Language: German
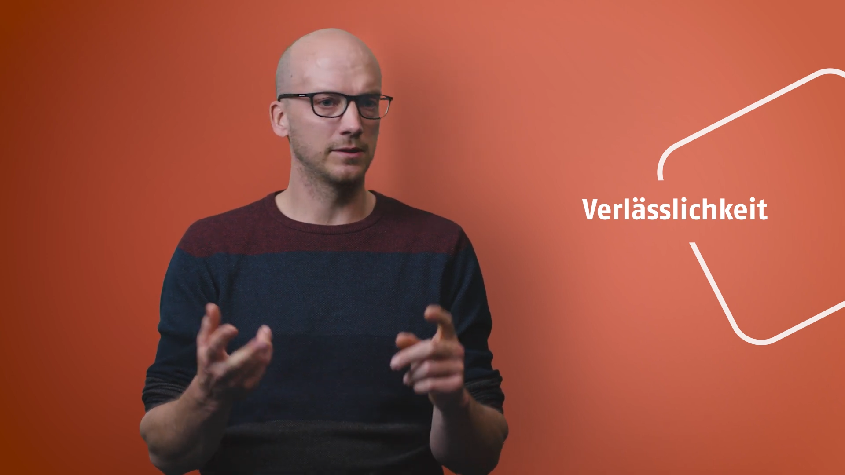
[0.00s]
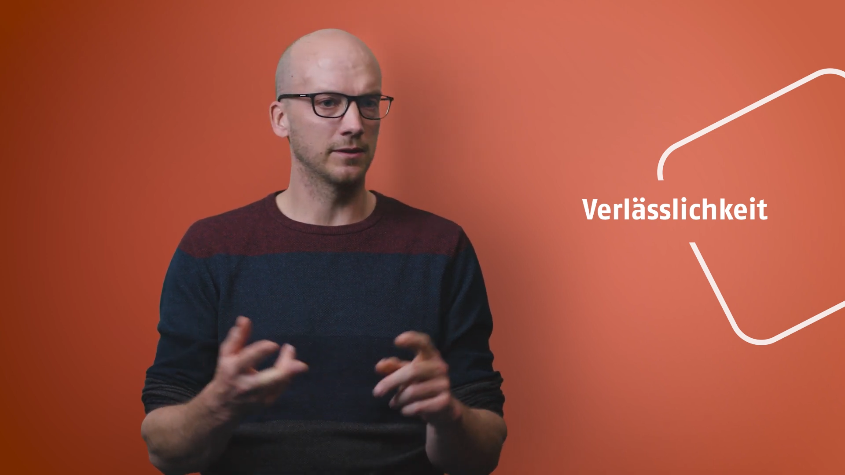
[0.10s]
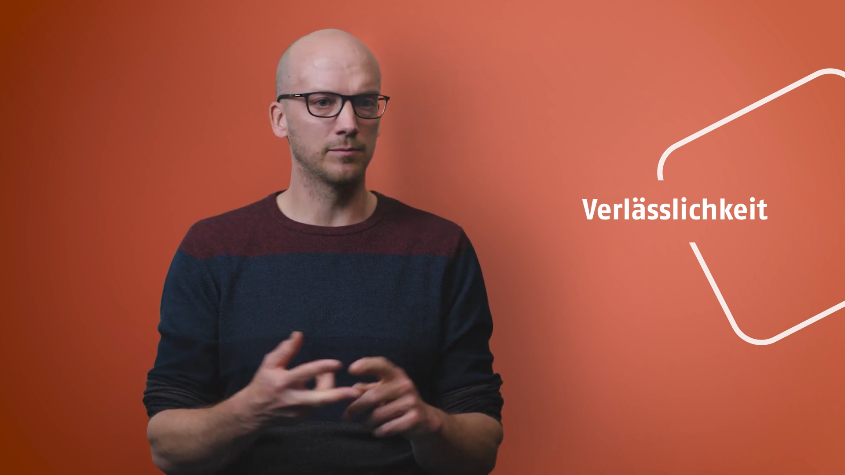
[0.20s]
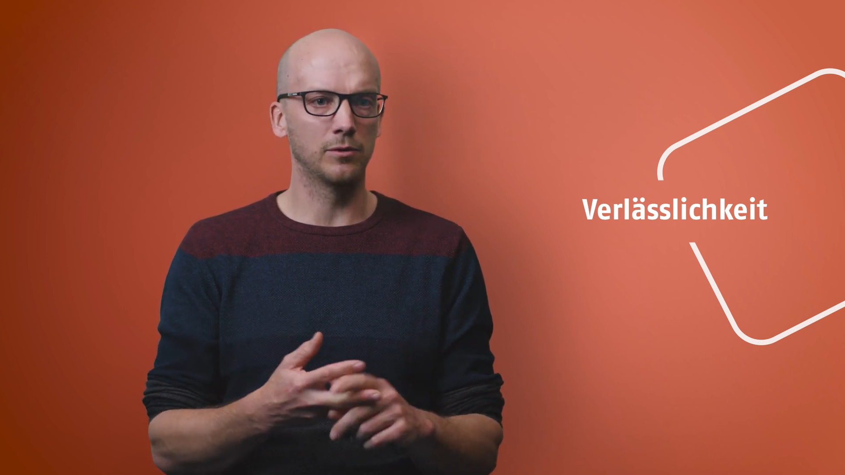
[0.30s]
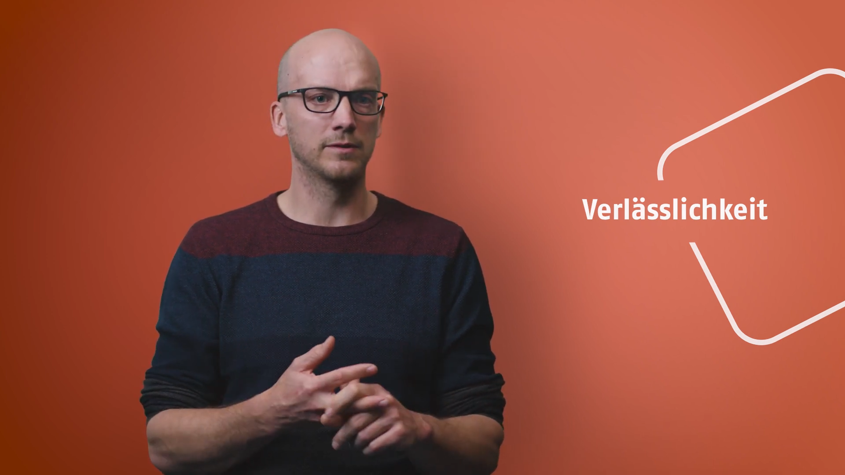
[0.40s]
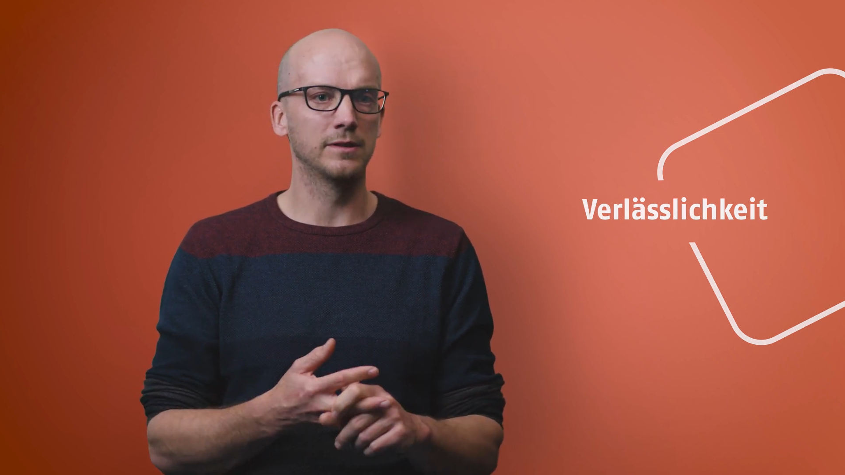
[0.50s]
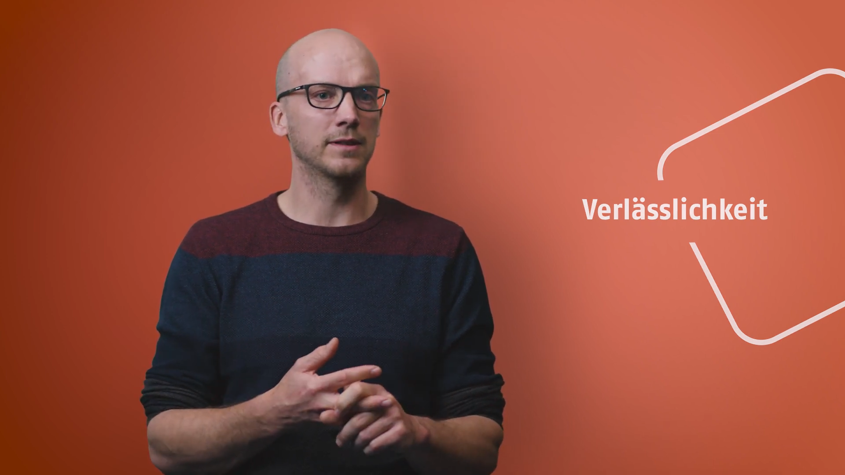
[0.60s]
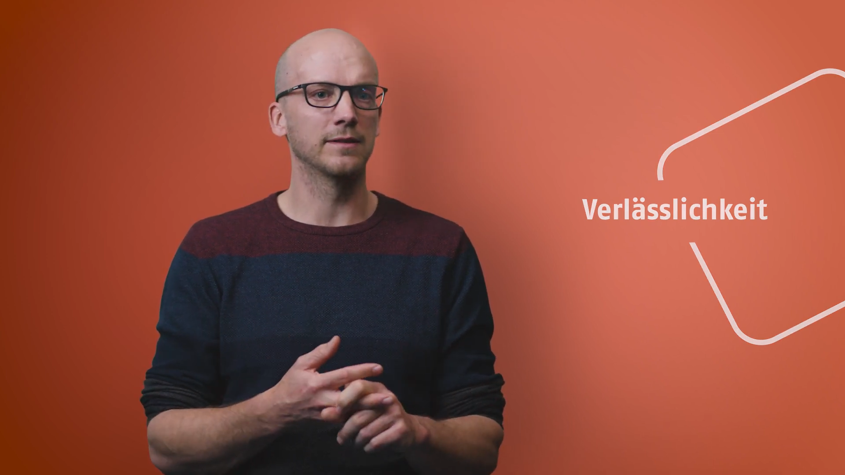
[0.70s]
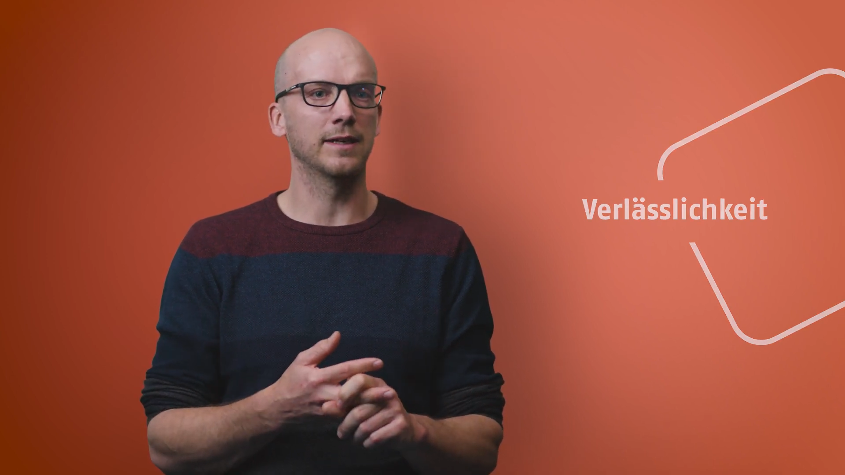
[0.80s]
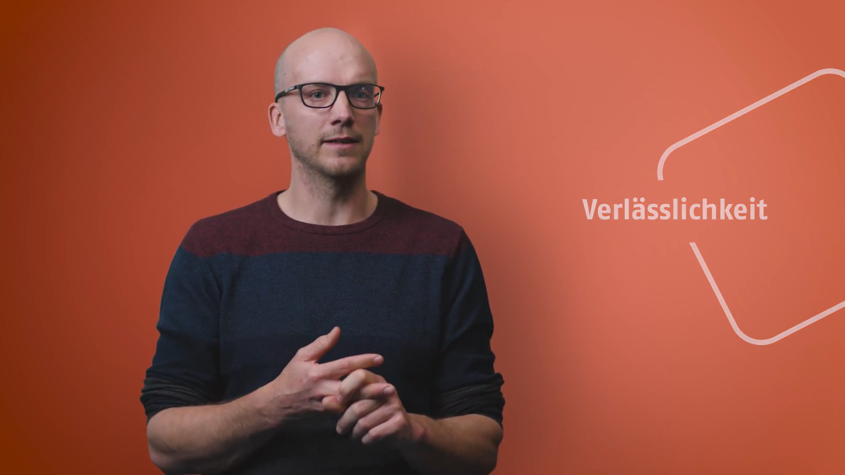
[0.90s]
ganz plötzlich
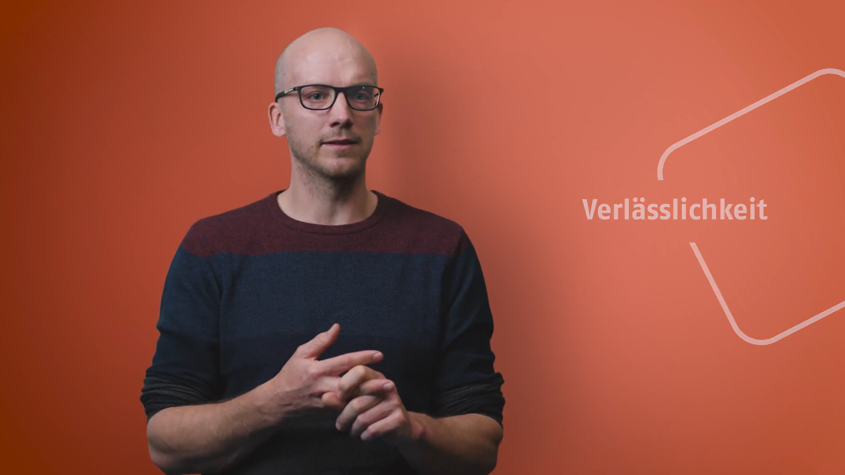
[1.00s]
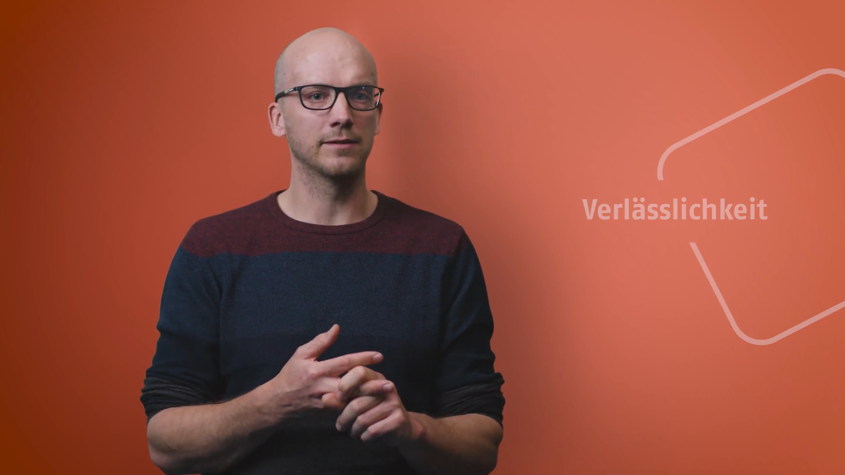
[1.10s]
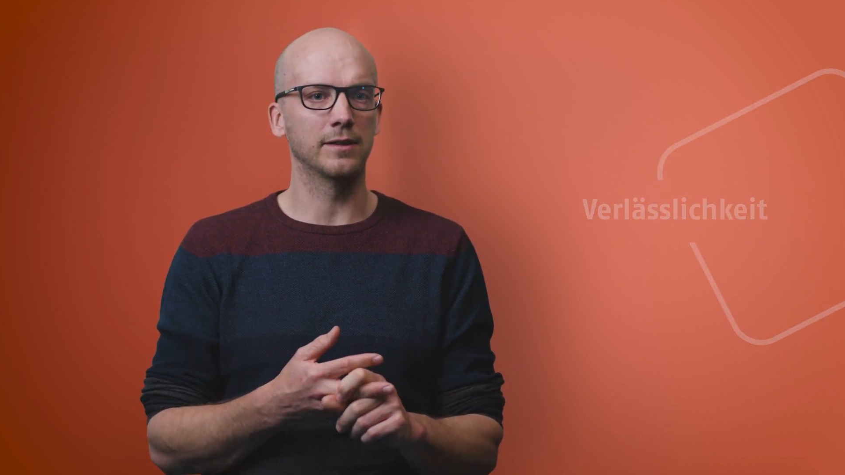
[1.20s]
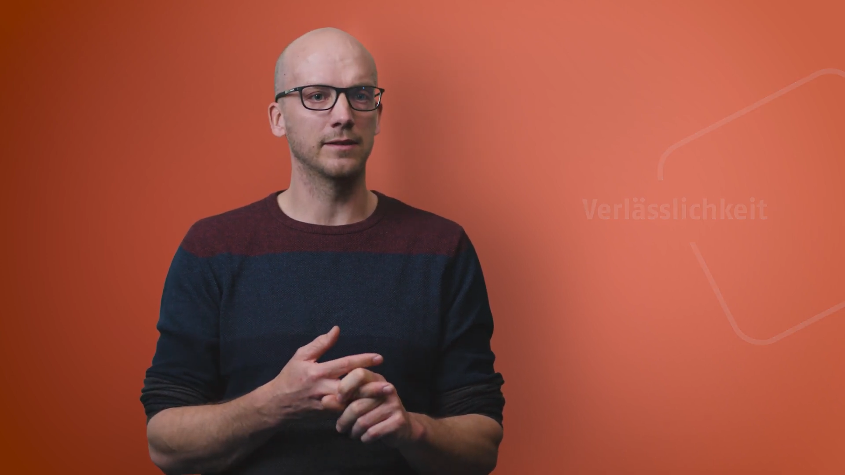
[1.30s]
ganz anders,